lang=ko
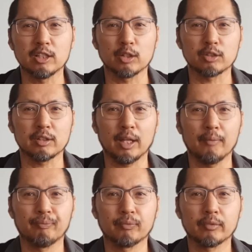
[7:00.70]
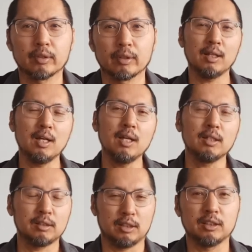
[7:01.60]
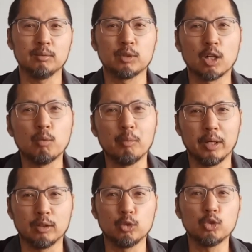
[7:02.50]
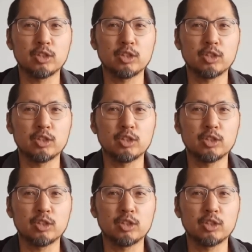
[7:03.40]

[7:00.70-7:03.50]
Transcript: 이르렀을 때. 지금 들어보면